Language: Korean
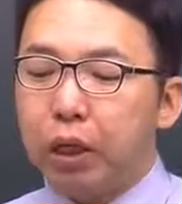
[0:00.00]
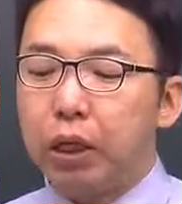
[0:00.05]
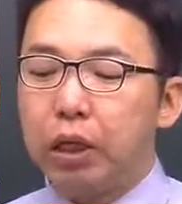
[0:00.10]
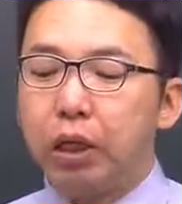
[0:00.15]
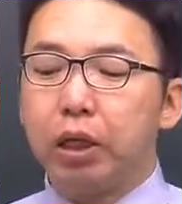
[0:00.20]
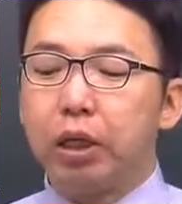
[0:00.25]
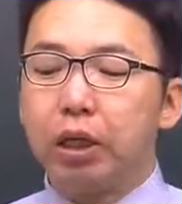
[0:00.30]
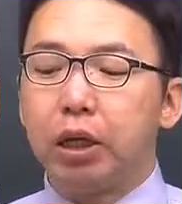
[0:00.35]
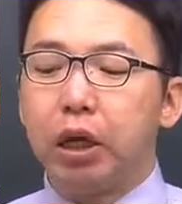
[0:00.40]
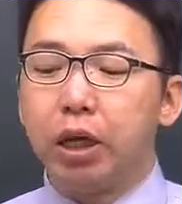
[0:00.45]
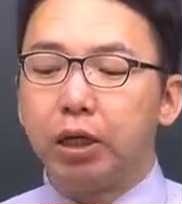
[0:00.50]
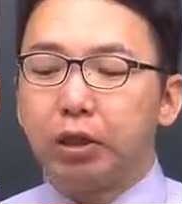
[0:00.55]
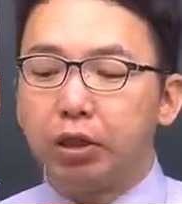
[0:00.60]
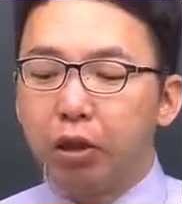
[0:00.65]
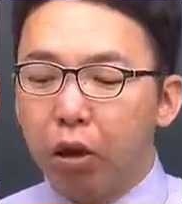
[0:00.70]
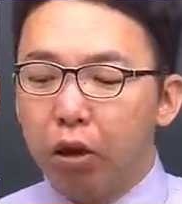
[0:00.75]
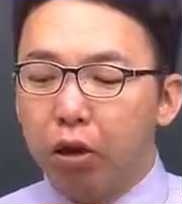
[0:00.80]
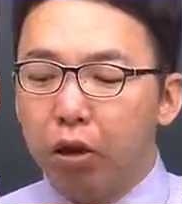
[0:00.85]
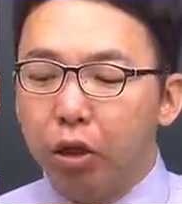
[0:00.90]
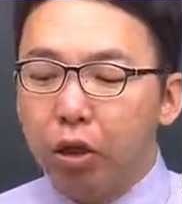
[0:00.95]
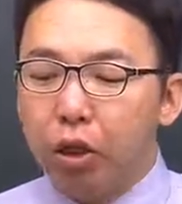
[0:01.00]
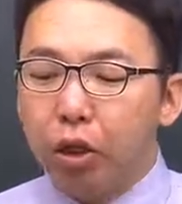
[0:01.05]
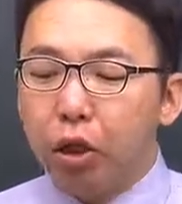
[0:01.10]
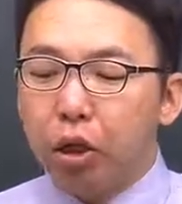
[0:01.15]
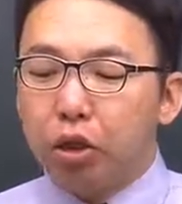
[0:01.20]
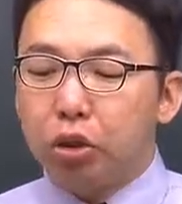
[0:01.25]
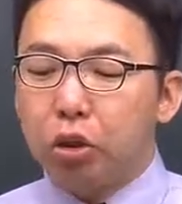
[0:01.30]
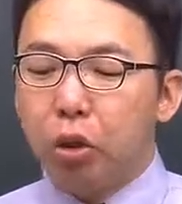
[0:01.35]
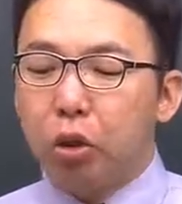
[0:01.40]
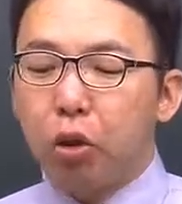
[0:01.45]
그렇게 해서
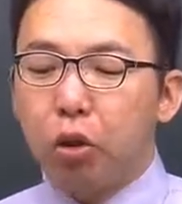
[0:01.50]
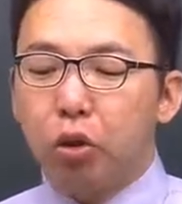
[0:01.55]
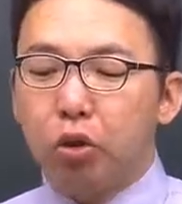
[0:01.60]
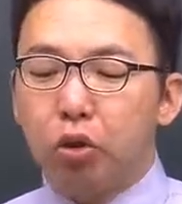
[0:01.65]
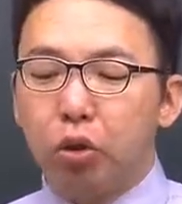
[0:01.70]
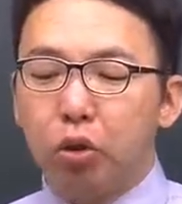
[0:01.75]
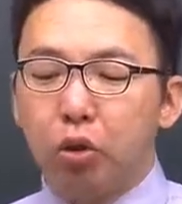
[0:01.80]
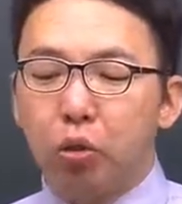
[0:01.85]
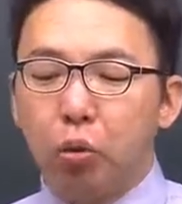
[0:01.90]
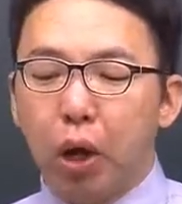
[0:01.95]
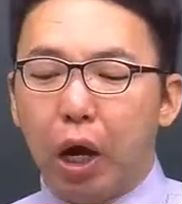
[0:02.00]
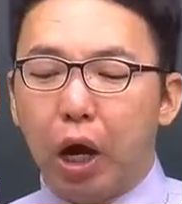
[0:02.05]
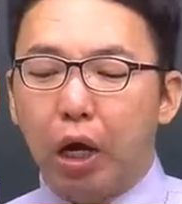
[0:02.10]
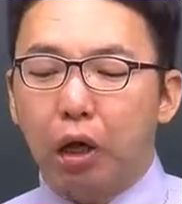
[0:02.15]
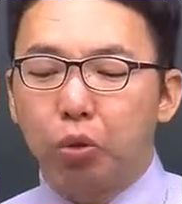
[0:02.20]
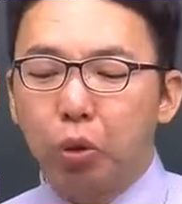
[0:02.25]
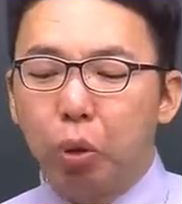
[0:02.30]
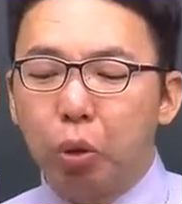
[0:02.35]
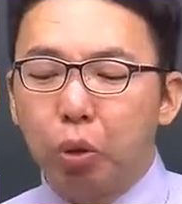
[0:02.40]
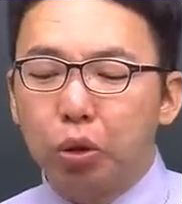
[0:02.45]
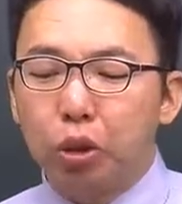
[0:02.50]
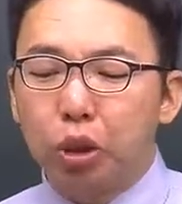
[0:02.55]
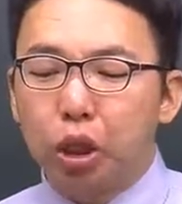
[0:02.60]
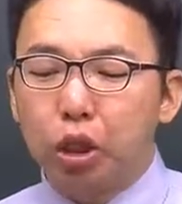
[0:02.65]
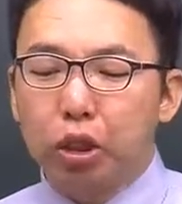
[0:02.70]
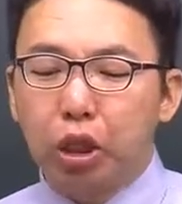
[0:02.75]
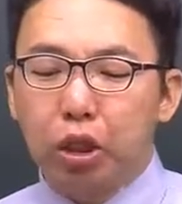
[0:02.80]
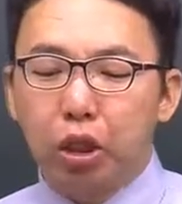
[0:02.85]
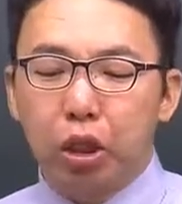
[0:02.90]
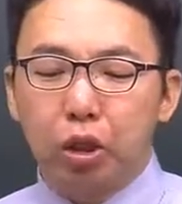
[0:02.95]
선로 전류가
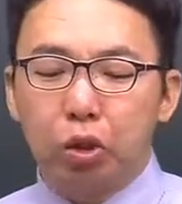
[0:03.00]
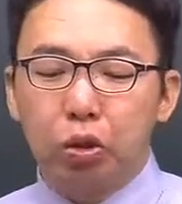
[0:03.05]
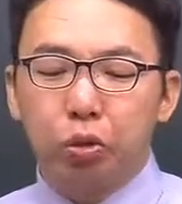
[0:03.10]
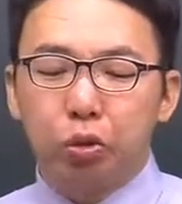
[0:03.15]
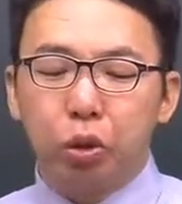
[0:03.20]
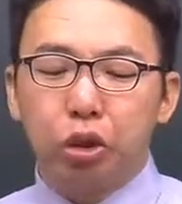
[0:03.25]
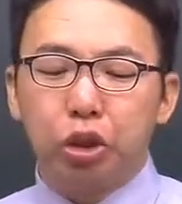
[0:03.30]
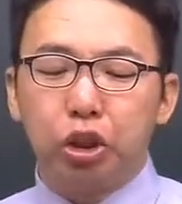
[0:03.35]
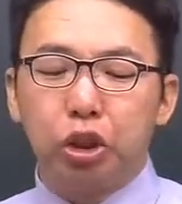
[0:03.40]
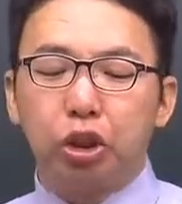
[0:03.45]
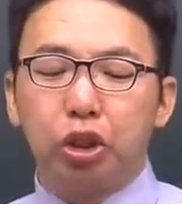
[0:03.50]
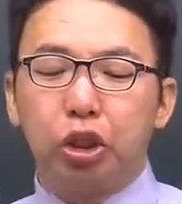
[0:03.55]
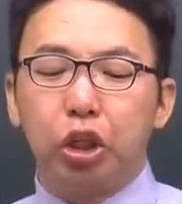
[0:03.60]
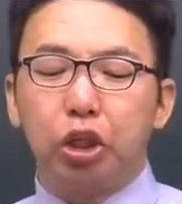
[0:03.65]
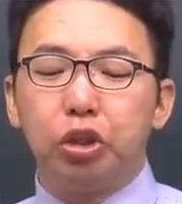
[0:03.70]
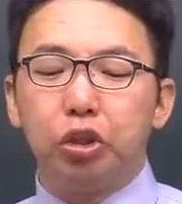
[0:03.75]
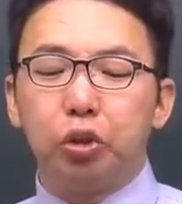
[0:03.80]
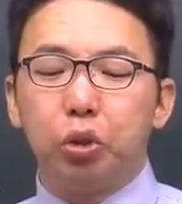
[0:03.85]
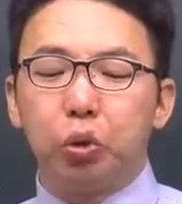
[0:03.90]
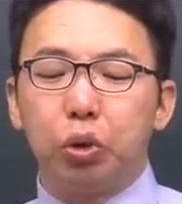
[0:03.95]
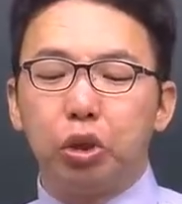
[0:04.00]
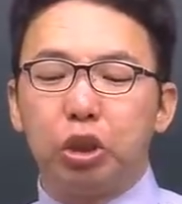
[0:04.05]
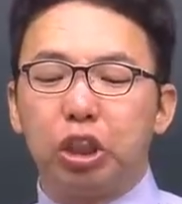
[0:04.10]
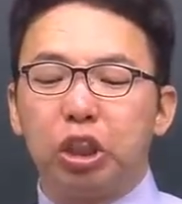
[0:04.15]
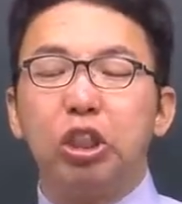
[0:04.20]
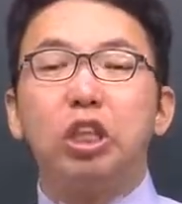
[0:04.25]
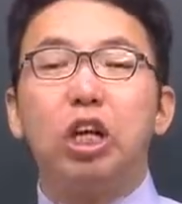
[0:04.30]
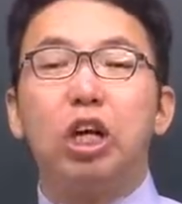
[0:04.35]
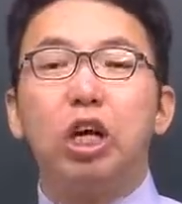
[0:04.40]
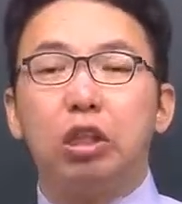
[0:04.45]
송전단을 이룰수록 직선적으로
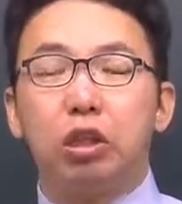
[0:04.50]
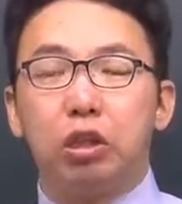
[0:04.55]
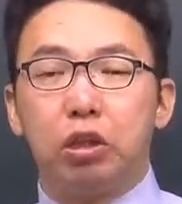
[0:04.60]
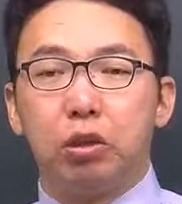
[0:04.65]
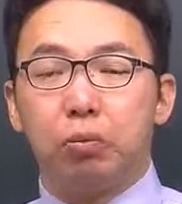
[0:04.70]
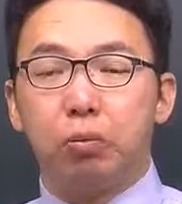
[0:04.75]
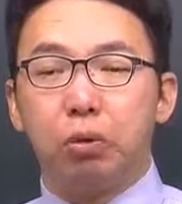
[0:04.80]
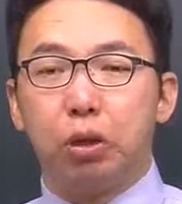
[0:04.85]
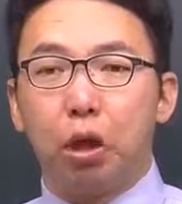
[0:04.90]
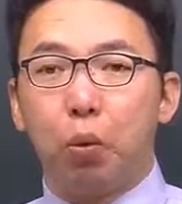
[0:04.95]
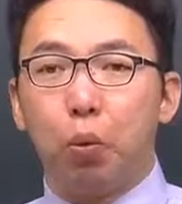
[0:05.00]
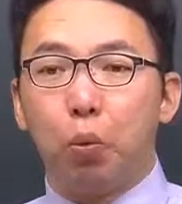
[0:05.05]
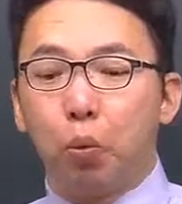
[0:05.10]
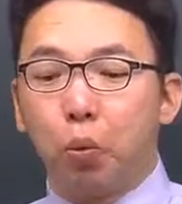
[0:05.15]
증가하는 겁니다.